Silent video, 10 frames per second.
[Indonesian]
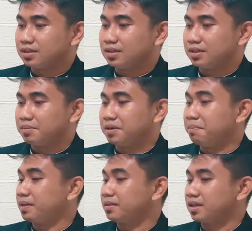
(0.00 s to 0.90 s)
uh,
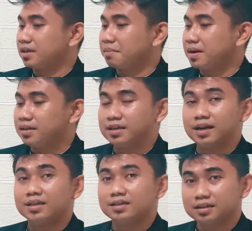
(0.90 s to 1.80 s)
mendapatkan
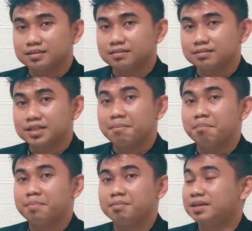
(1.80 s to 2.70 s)
kebahagiaan akhirat
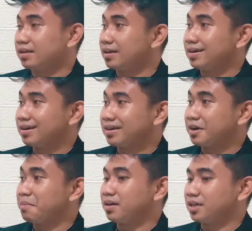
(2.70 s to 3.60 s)
tanpa
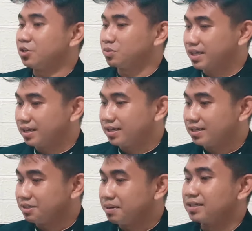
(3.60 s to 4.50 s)
meninggalkan kebahagiaan dunia
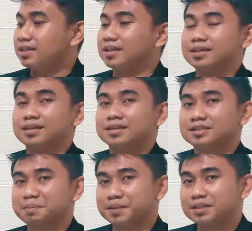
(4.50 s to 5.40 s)
sebenarnya. Yeah, yeah,
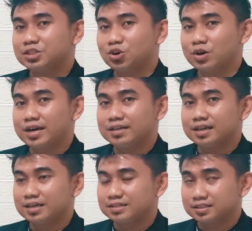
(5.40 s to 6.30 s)
yeah, Seperti slogan
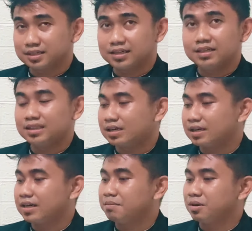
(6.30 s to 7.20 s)
yang sering kita
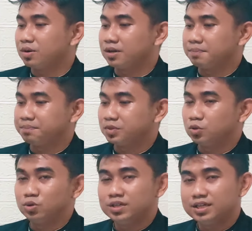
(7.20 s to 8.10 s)
dengar bahwa
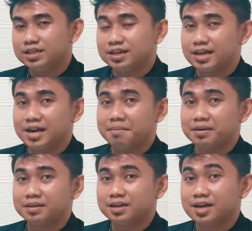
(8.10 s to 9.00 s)
dunia di
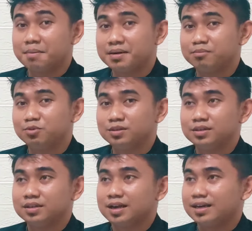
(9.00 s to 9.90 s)
genggam di genggamanmu,
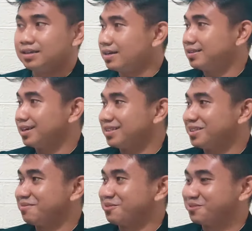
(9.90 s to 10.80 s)
hmm. akhirat di
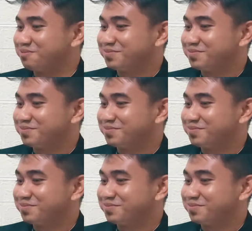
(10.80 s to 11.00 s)
hatimu.